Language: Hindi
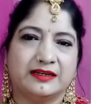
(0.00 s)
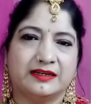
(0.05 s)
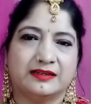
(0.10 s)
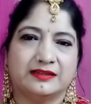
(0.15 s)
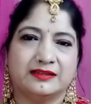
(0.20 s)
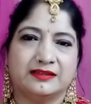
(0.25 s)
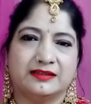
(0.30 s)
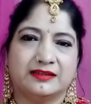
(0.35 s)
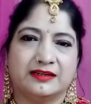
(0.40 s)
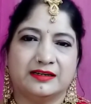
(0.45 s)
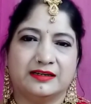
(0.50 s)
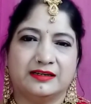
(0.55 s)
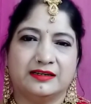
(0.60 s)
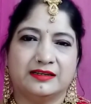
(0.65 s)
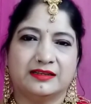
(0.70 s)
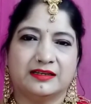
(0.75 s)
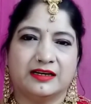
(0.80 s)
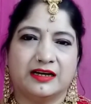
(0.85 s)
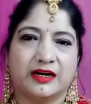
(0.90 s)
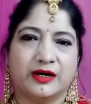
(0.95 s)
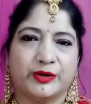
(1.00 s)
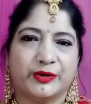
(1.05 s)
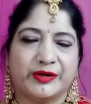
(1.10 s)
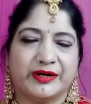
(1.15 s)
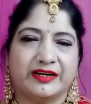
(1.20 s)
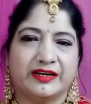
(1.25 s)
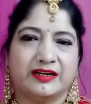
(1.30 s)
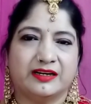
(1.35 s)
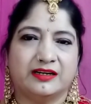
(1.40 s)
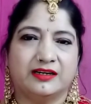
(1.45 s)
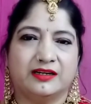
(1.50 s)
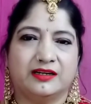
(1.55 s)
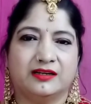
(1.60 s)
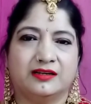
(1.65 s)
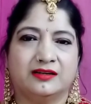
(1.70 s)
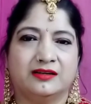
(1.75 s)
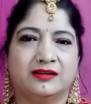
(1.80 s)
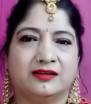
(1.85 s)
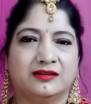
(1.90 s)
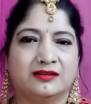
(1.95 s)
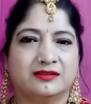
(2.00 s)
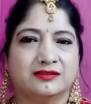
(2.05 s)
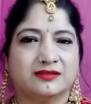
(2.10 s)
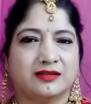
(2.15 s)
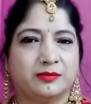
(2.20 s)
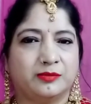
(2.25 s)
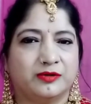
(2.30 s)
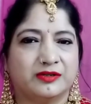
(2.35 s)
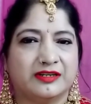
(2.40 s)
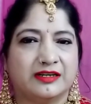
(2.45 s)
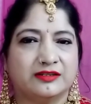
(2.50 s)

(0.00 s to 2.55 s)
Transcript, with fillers: एक दिन के लिए तैयार होने के लिए सब लोग